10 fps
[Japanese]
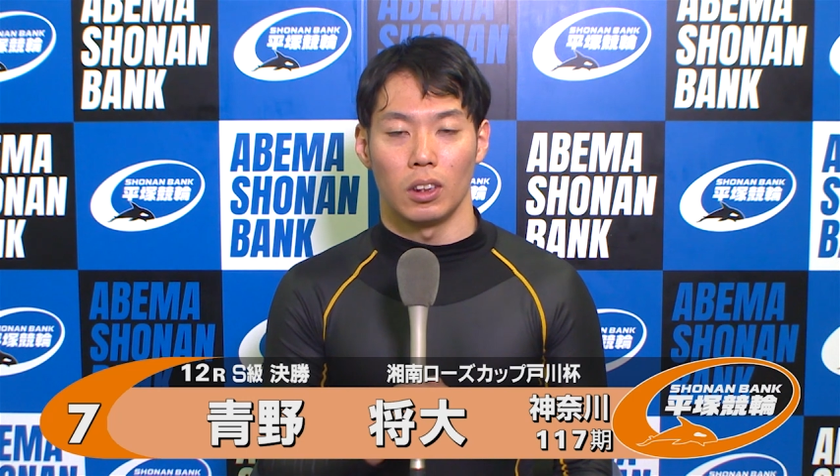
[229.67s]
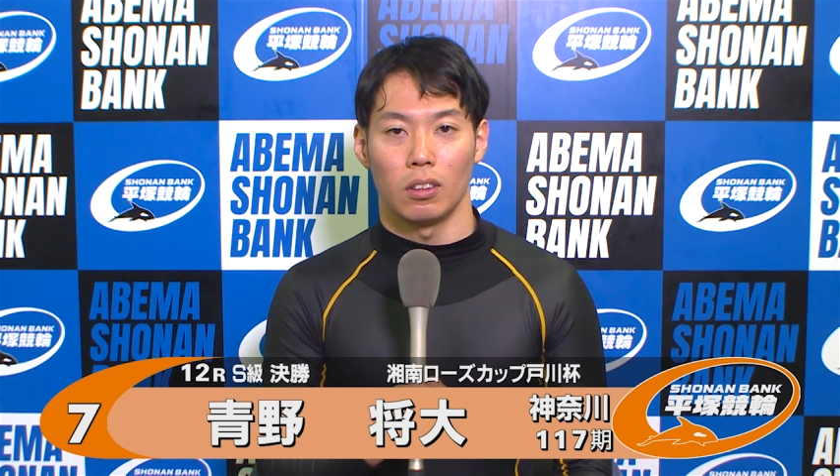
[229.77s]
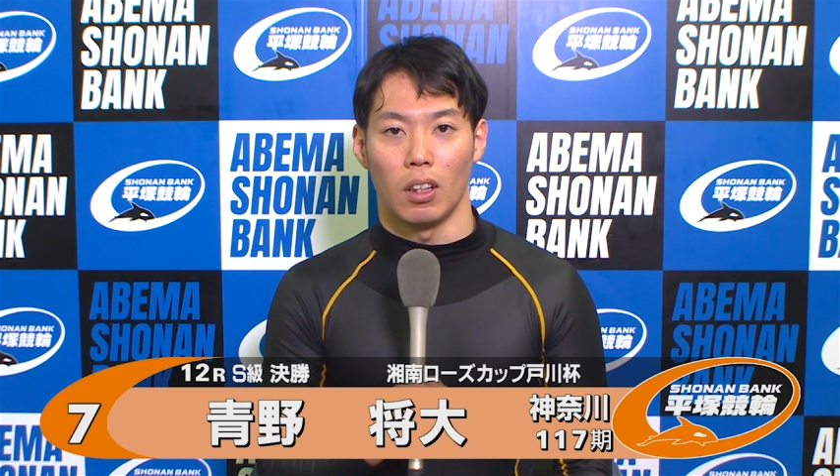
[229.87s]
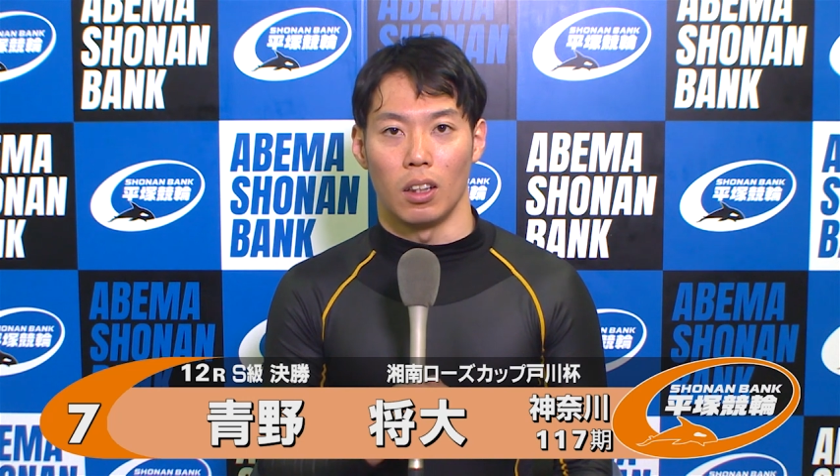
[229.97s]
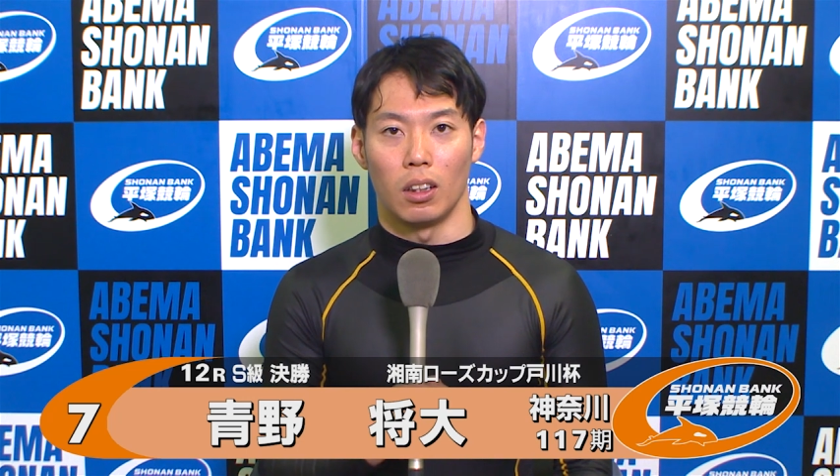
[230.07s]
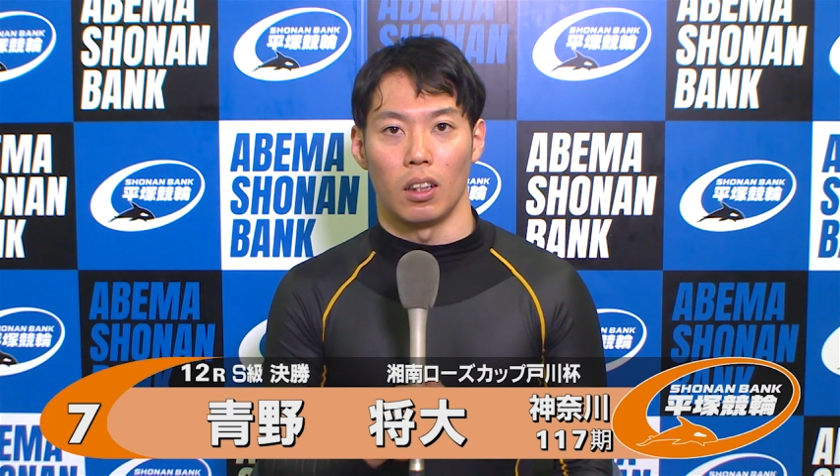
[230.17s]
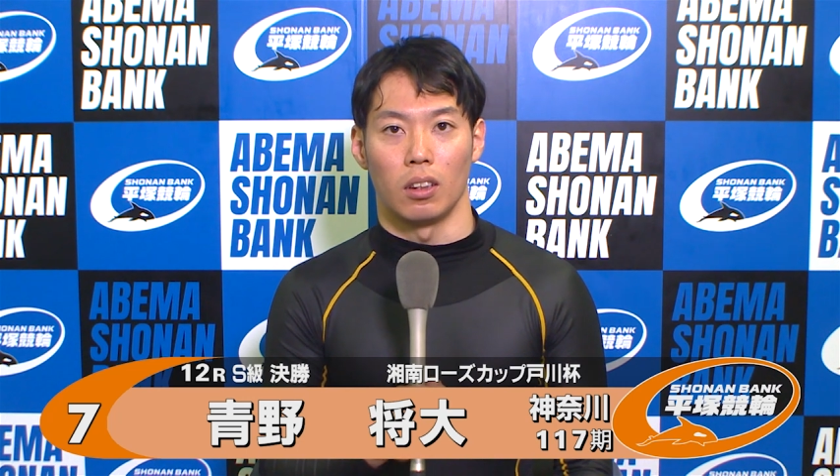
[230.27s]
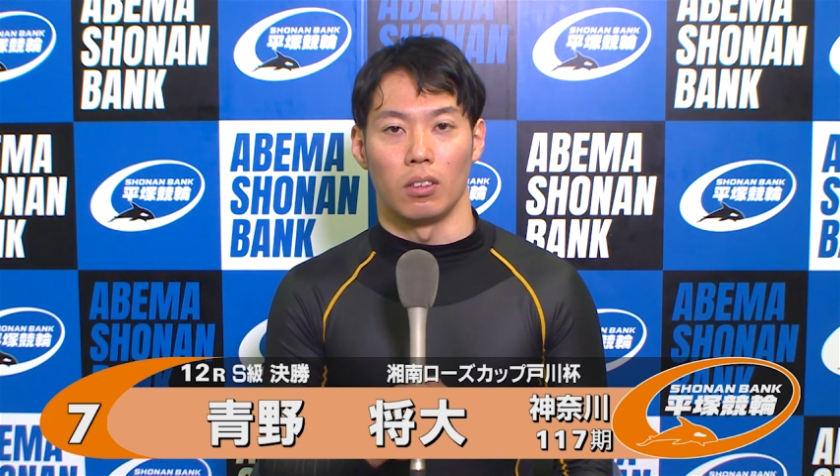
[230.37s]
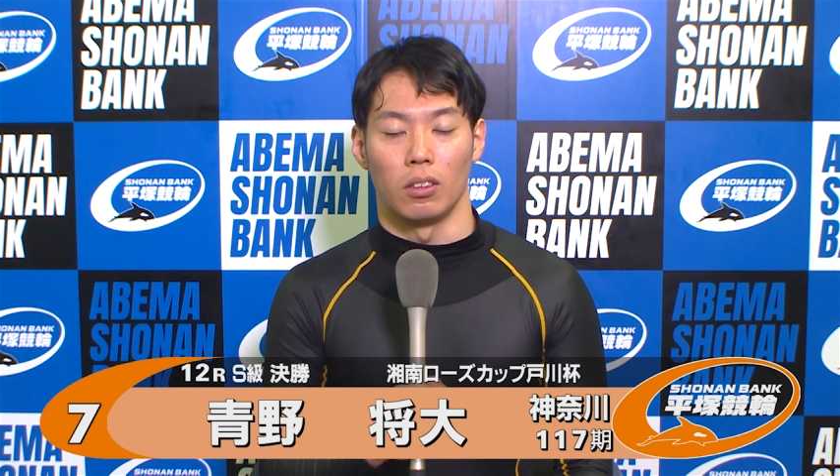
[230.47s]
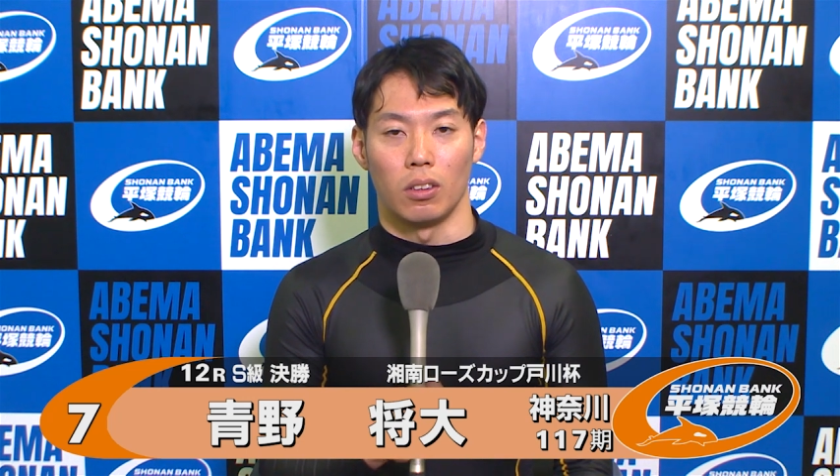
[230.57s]
着は
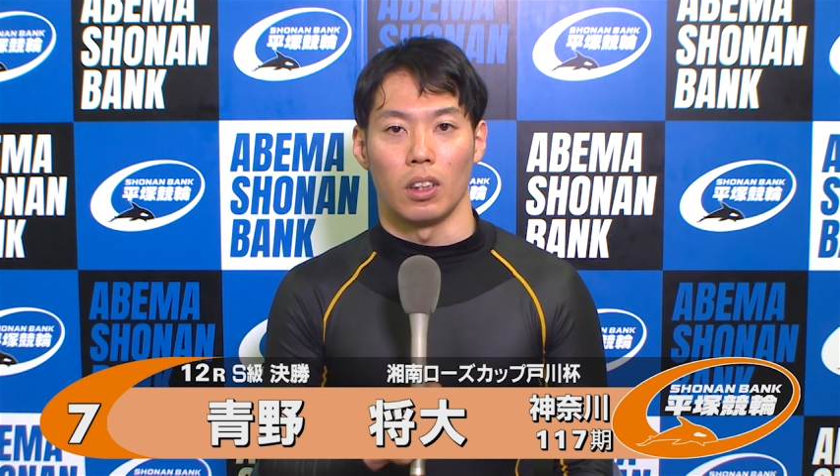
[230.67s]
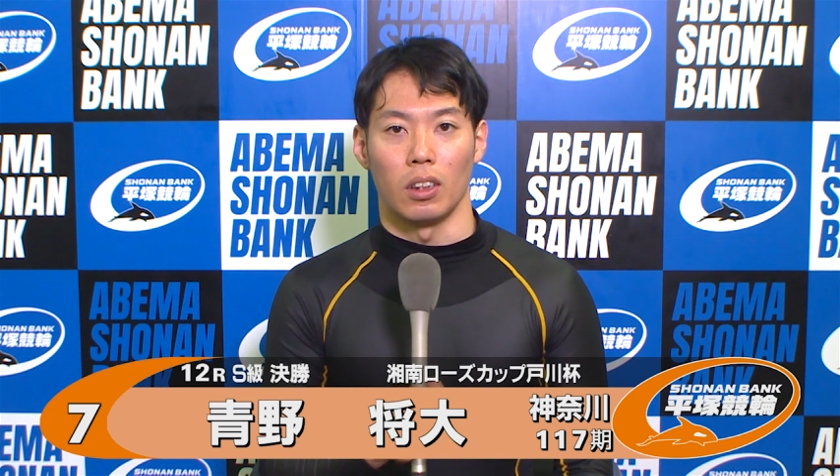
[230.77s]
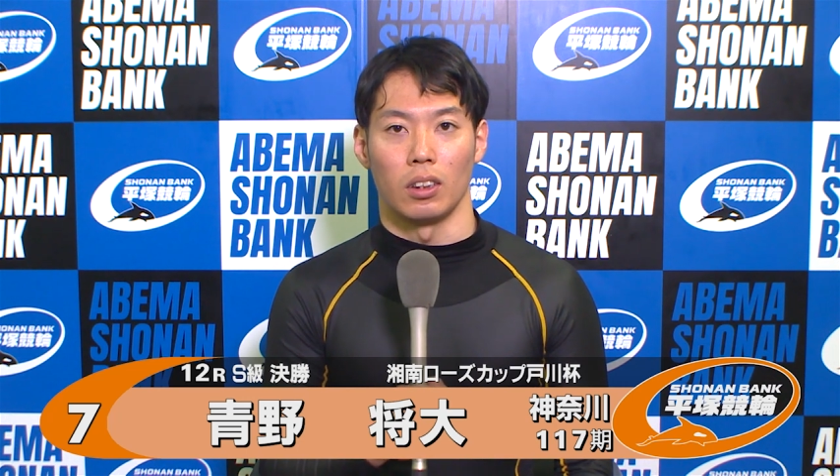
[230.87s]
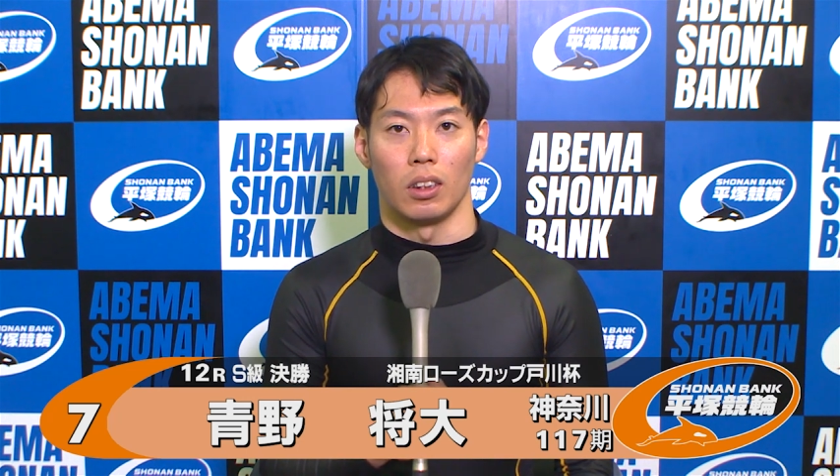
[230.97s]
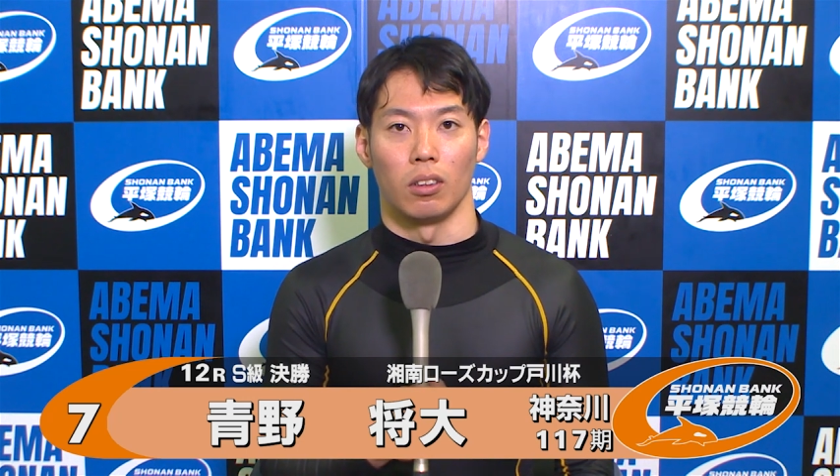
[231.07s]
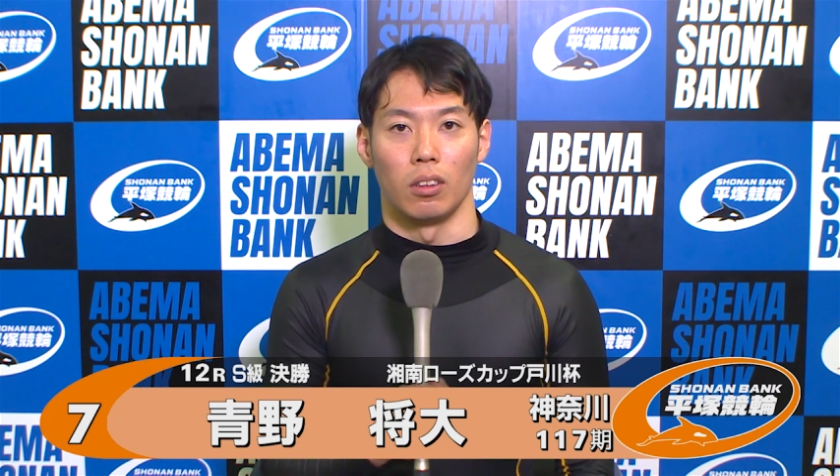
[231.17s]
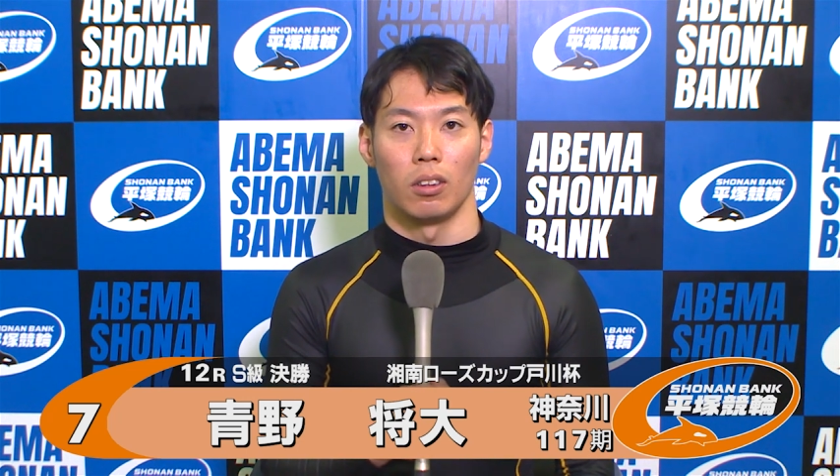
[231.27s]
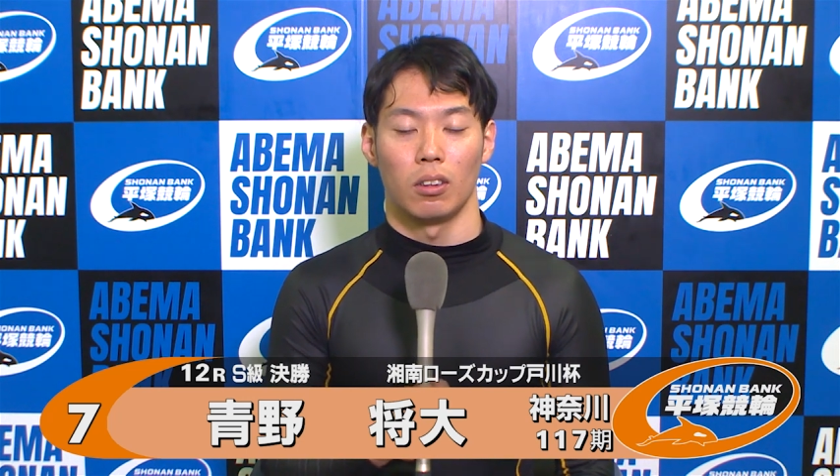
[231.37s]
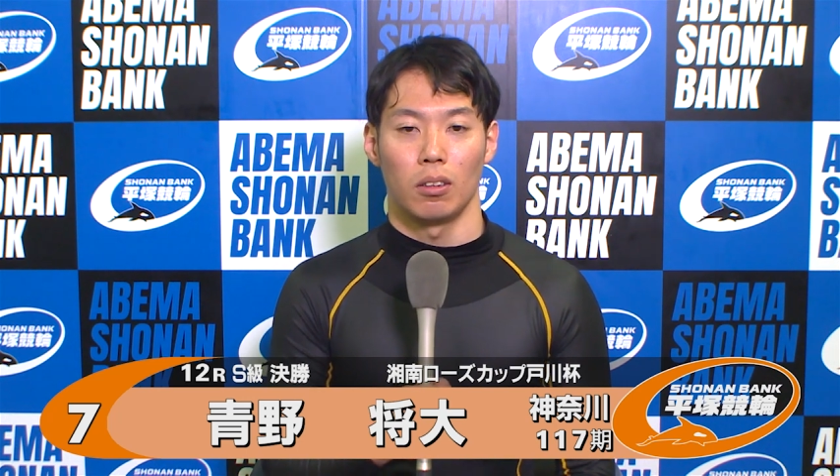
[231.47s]
あの良かったんですけど